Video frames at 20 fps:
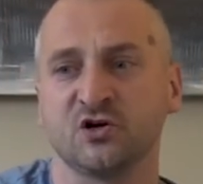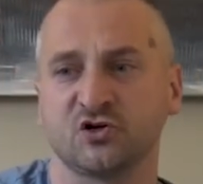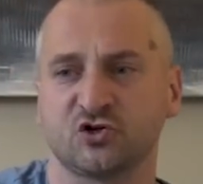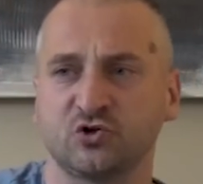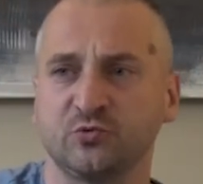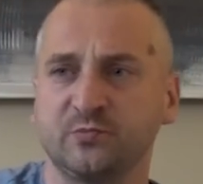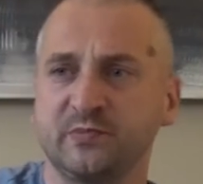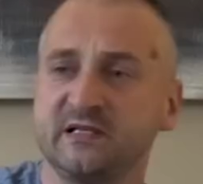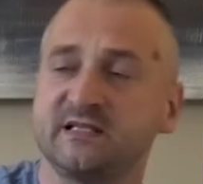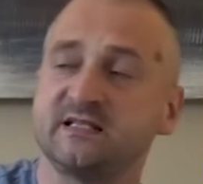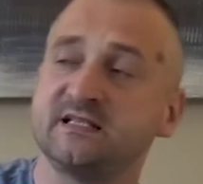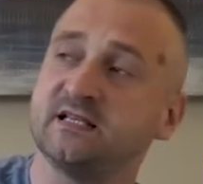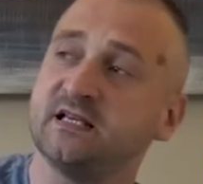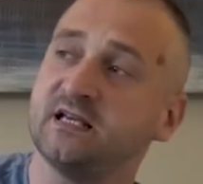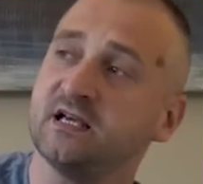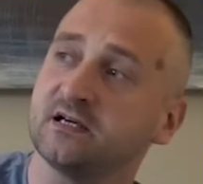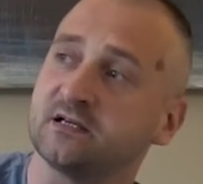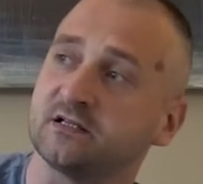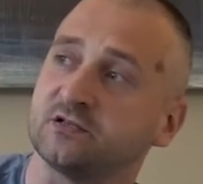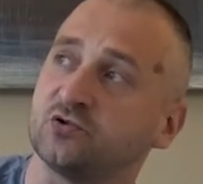Чтобы
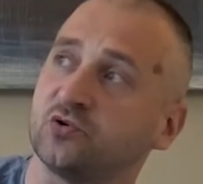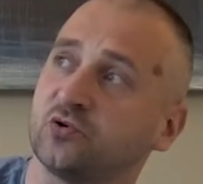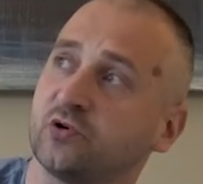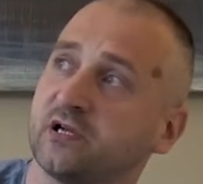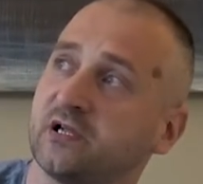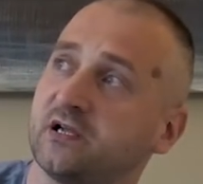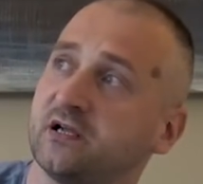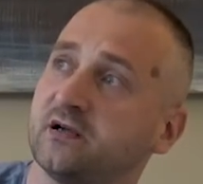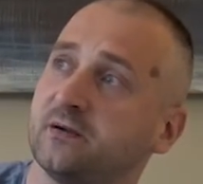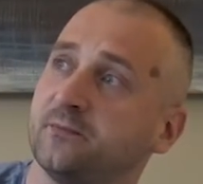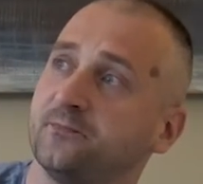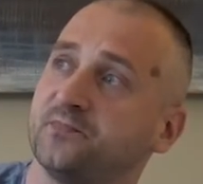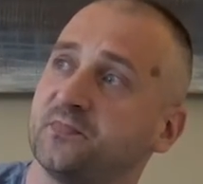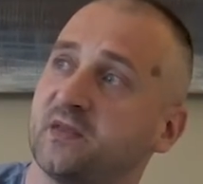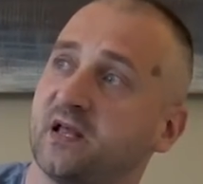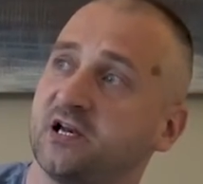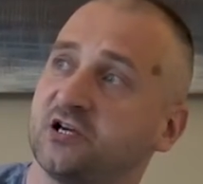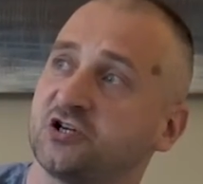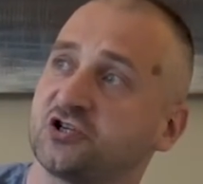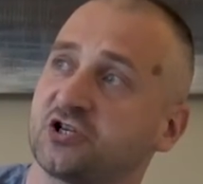те, которые
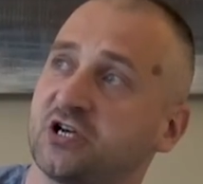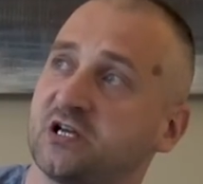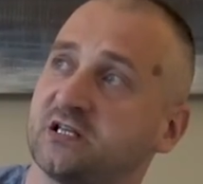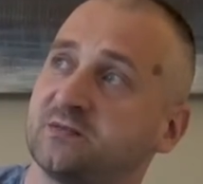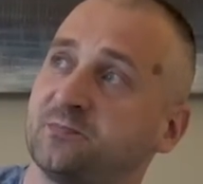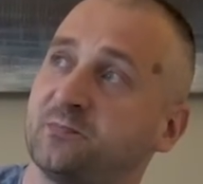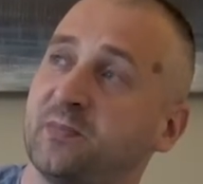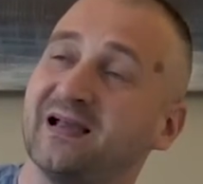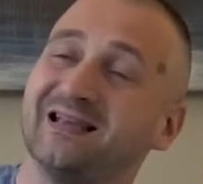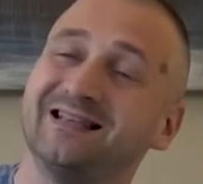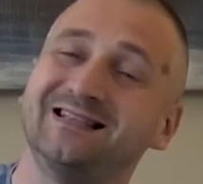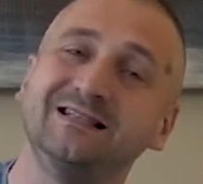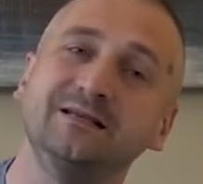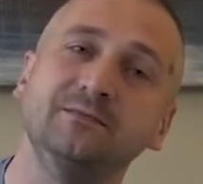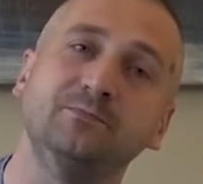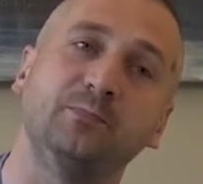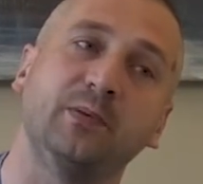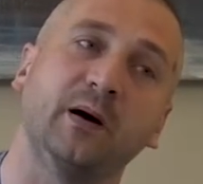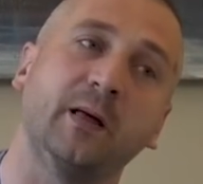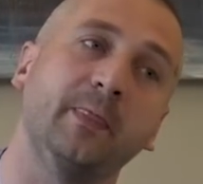решат
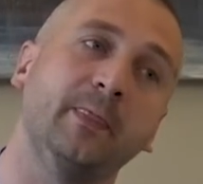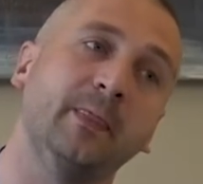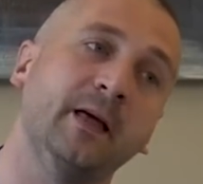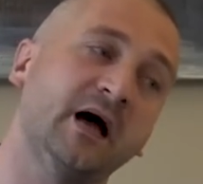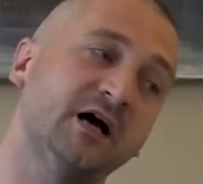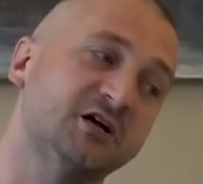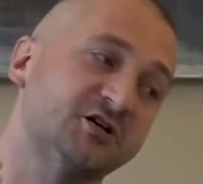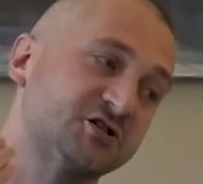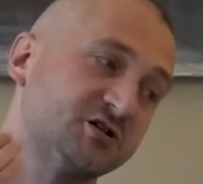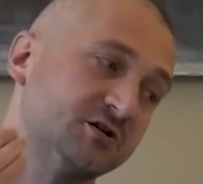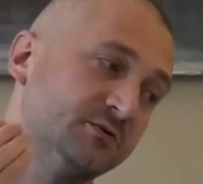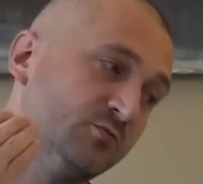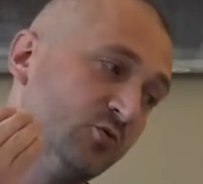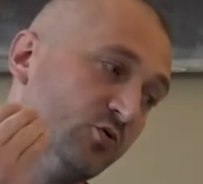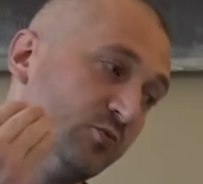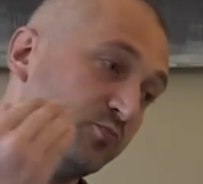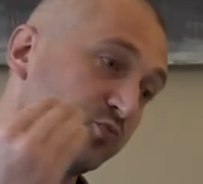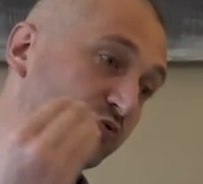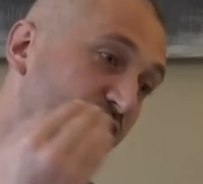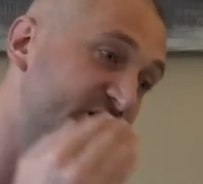пойти по
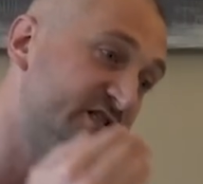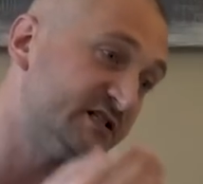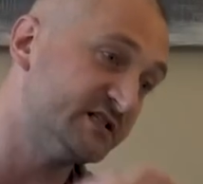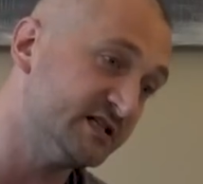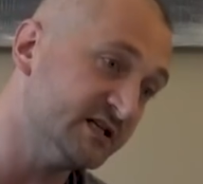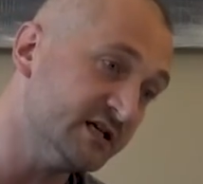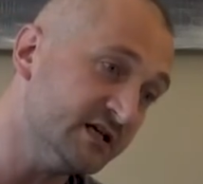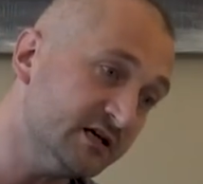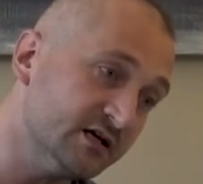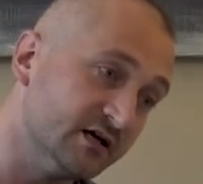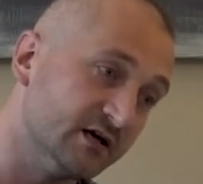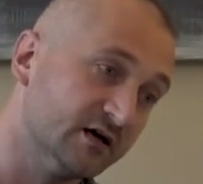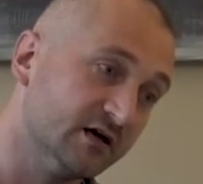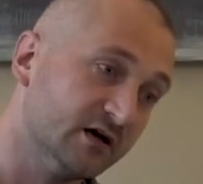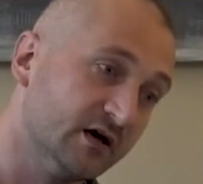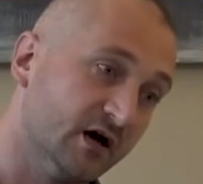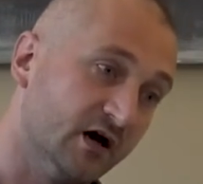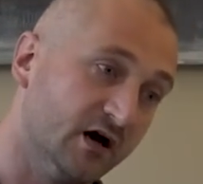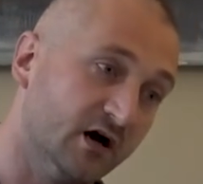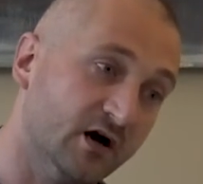нашему пути,
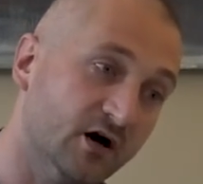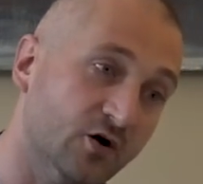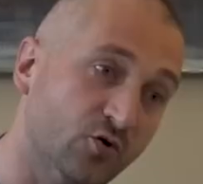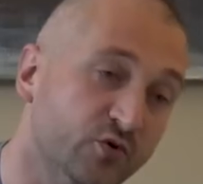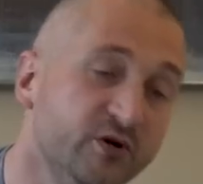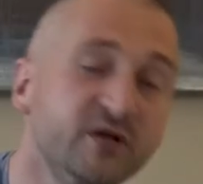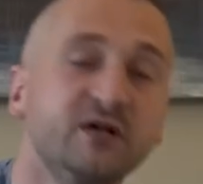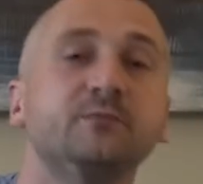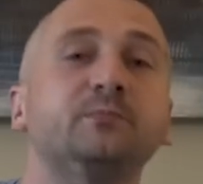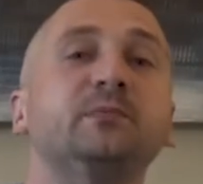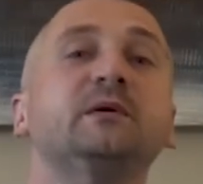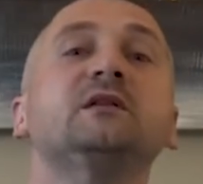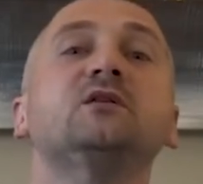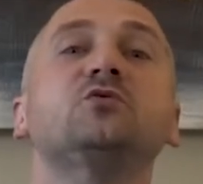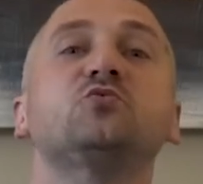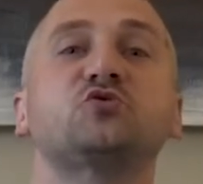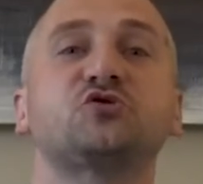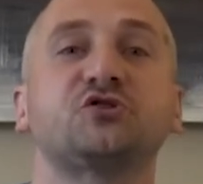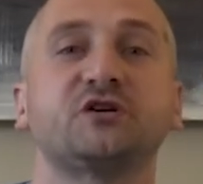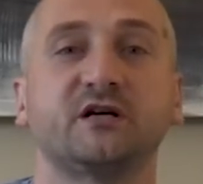а, у них
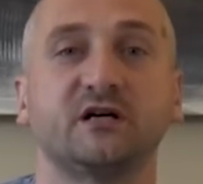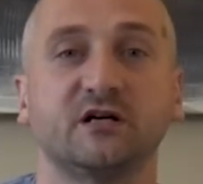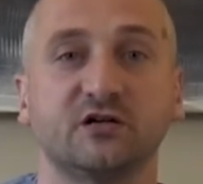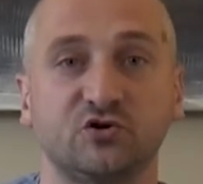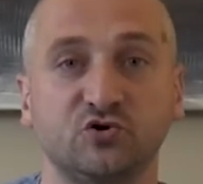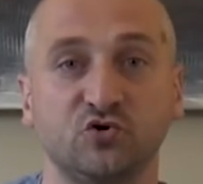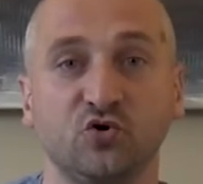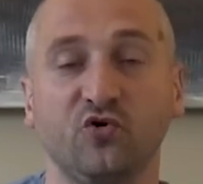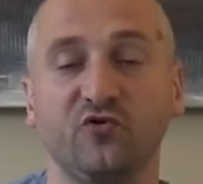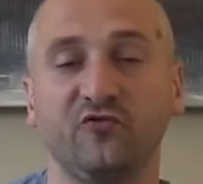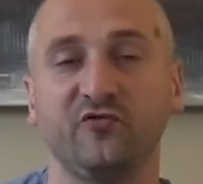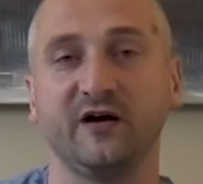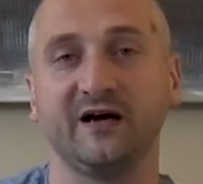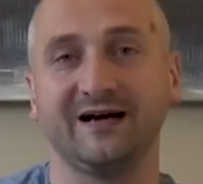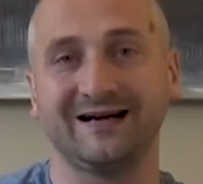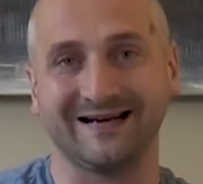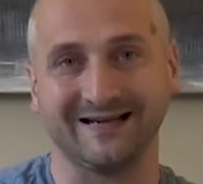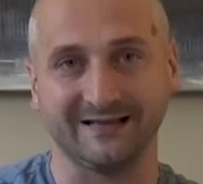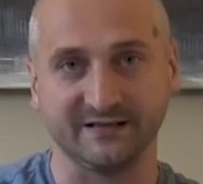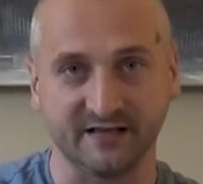была уже
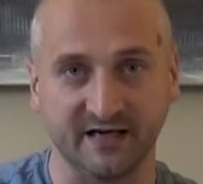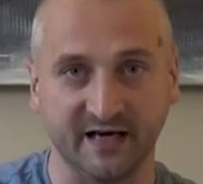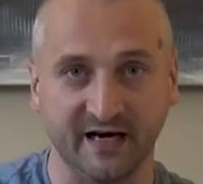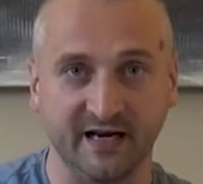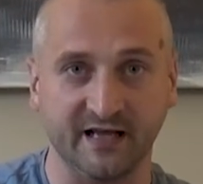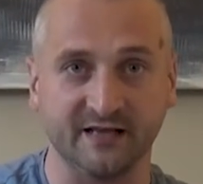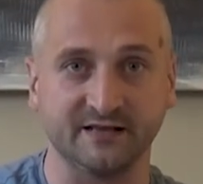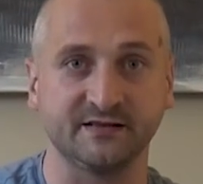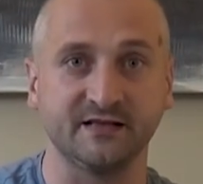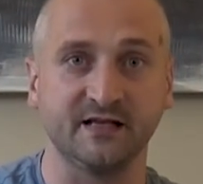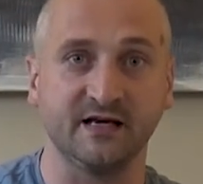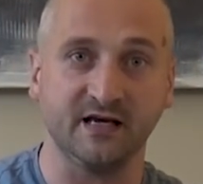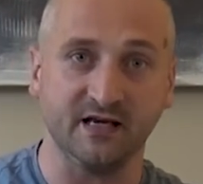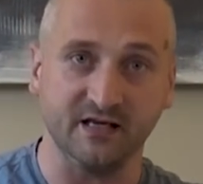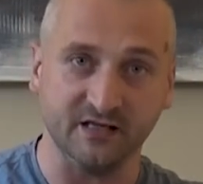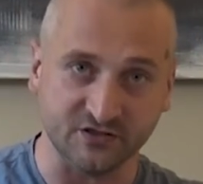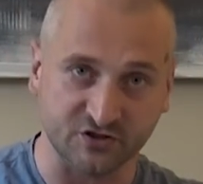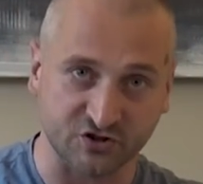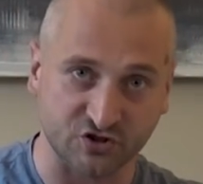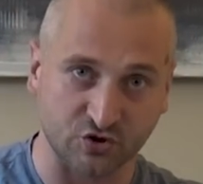готовая
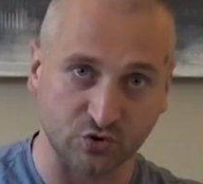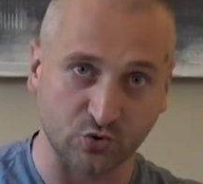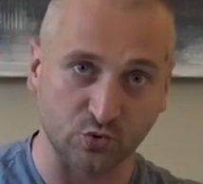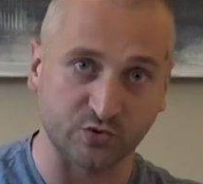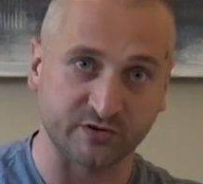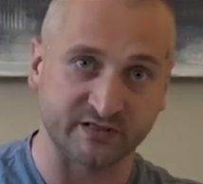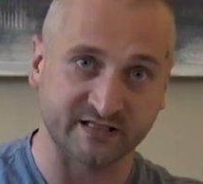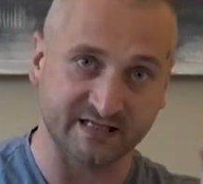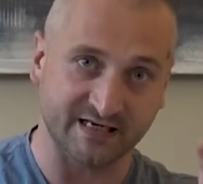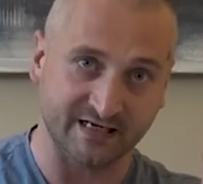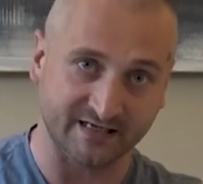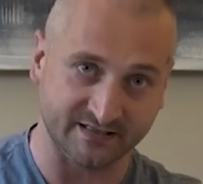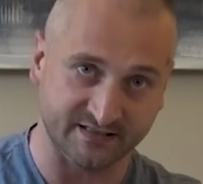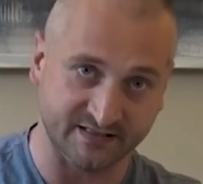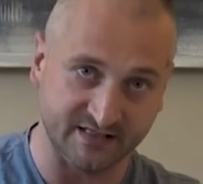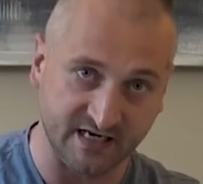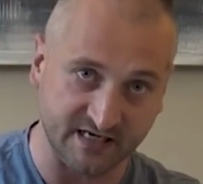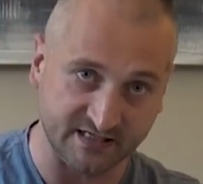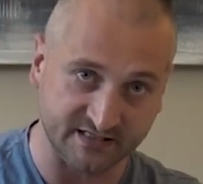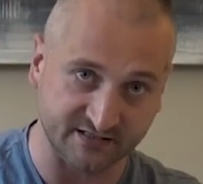конкретная инструкция
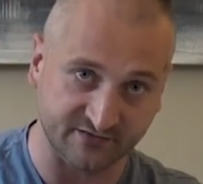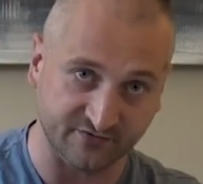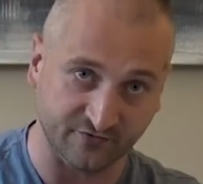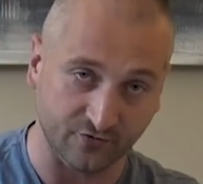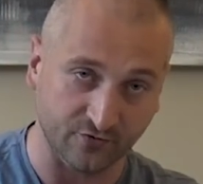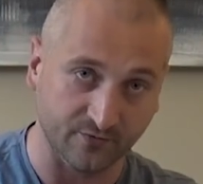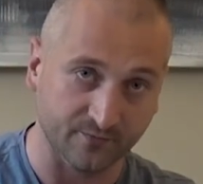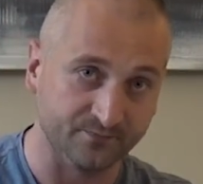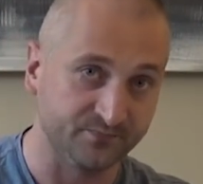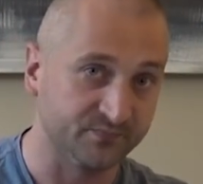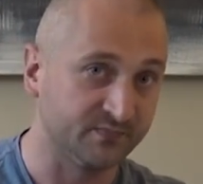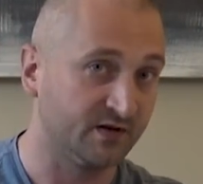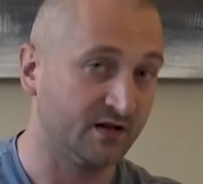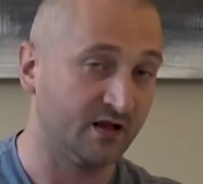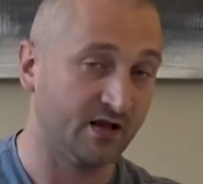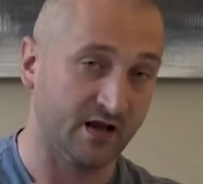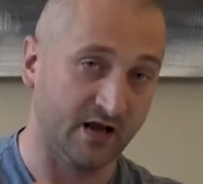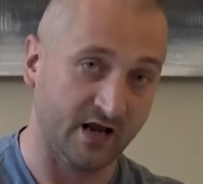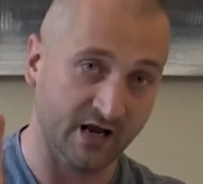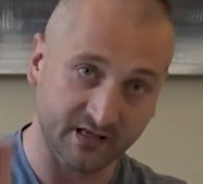к действию.
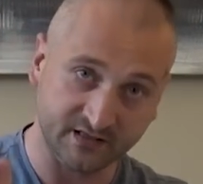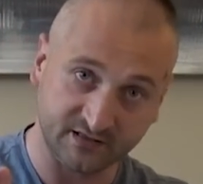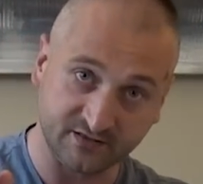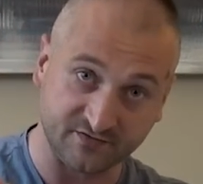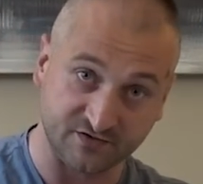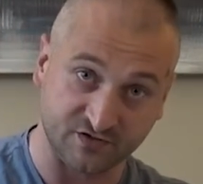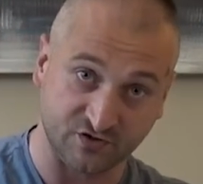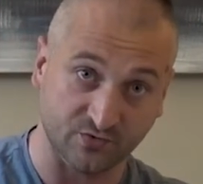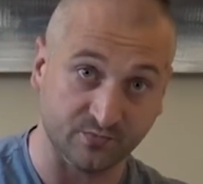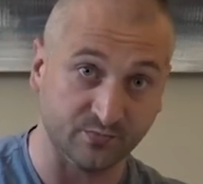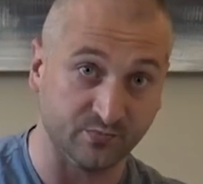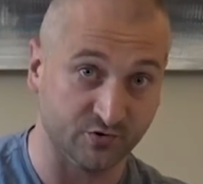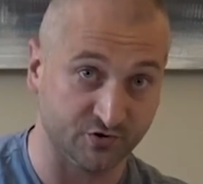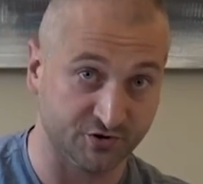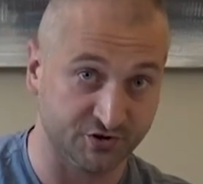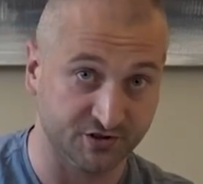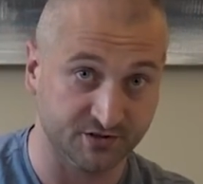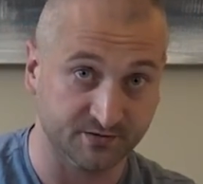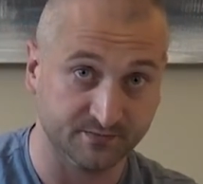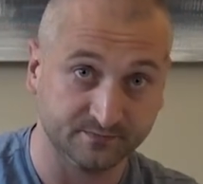Это все
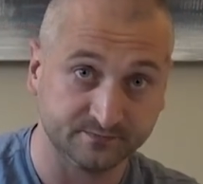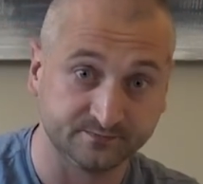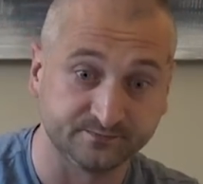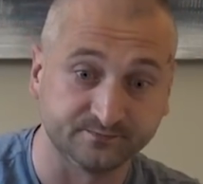позже.